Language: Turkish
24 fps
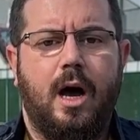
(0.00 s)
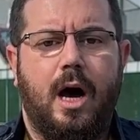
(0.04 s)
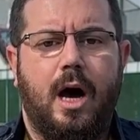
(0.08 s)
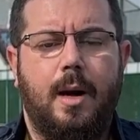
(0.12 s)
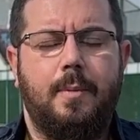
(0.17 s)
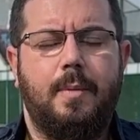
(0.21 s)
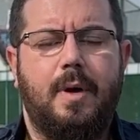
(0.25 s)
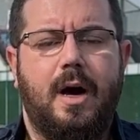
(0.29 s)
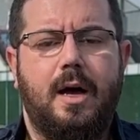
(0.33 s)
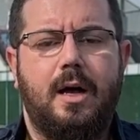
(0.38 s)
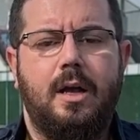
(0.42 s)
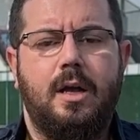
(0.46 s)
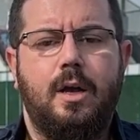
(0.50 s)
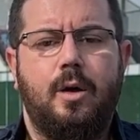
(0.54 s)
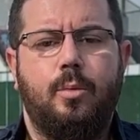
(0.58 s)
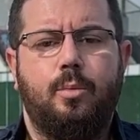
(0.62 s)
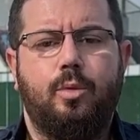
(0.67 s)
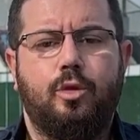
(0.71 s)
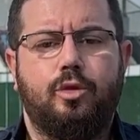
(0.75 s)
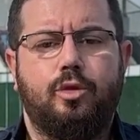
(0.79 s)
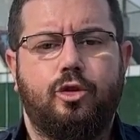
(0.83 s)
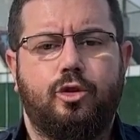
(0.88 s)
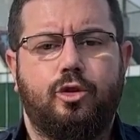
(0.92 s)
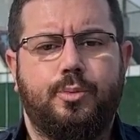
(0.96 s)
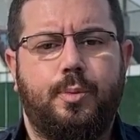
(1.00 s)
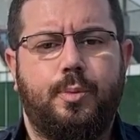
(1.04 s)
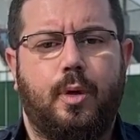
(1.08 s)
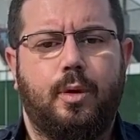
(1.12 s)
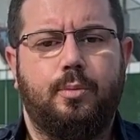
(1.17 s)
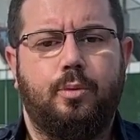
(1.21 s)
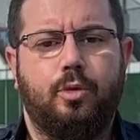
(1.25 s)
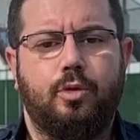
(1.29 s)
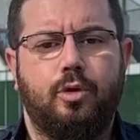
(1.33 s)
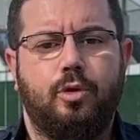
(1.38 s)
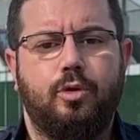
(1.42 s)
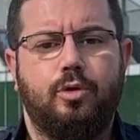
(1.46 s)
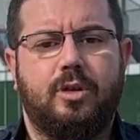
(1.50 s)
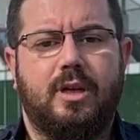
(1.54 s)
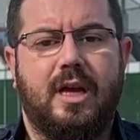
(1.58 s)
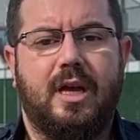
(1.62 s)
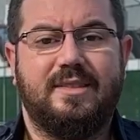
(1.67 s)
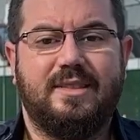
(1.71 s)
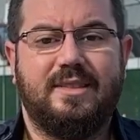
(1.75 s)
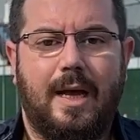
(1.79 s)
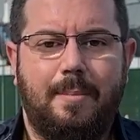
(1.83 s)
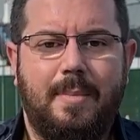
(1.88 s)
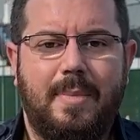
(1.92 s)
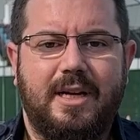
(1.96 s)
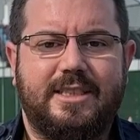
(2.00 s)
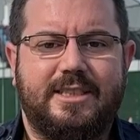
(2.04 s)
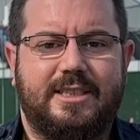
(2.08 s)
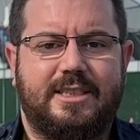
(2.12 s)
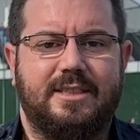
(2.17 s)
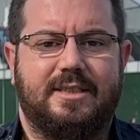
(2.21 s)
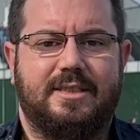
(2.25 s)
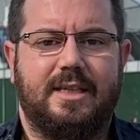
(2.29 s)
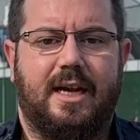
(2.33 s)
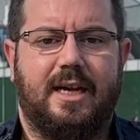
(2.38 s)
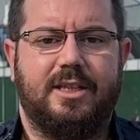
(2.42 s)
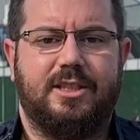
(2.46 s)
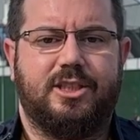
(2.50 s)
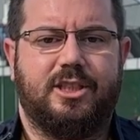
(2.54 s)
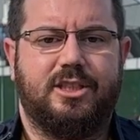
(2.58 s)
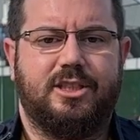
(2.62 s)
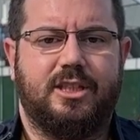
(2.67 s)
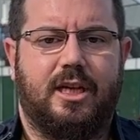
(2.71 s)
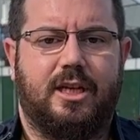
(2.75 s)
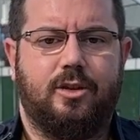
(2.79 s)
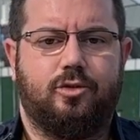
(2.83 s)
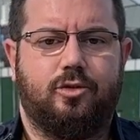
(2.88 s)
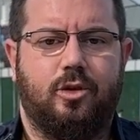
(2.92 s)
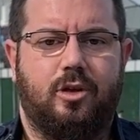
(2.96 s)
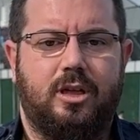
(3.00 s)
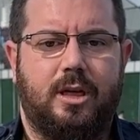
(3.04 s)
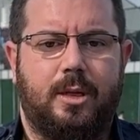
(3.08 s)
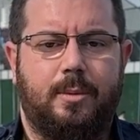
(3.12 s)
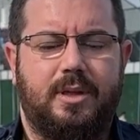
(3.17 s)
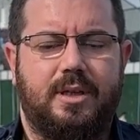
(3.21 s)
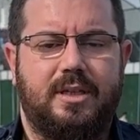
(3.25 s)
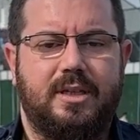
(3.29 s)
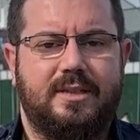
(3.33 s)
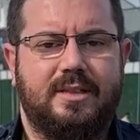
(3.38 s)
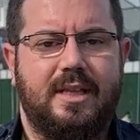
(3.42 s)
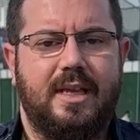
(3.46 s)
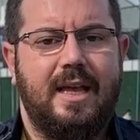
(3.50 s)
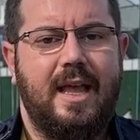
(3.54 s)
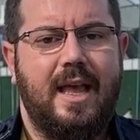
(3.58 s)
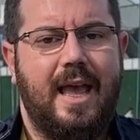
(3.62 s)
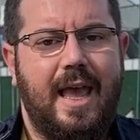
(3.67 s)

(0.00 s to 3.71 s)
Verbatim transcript: Ama Bursa Spor bugün kazanmak için sahaya çıkacağını söyleyebiliriz.